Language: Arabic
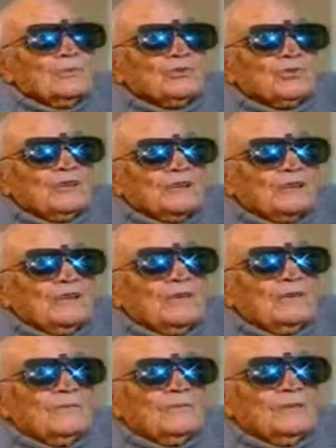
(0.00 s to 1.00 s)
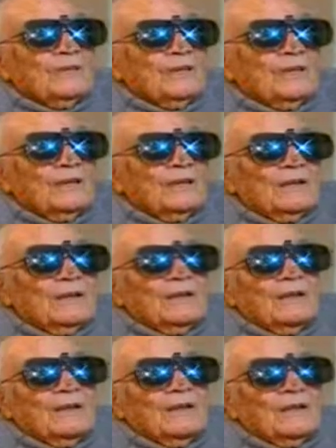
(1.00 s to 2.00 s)
مشتركين في
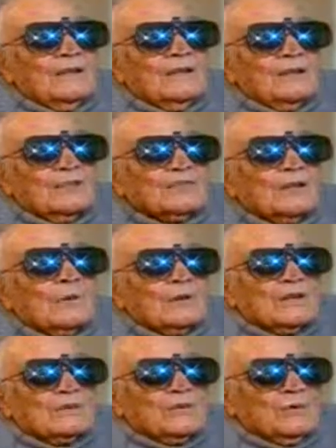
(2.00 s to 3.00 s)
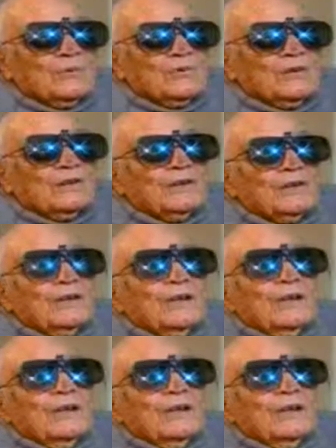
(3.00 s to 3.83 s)
الثوره دي وفي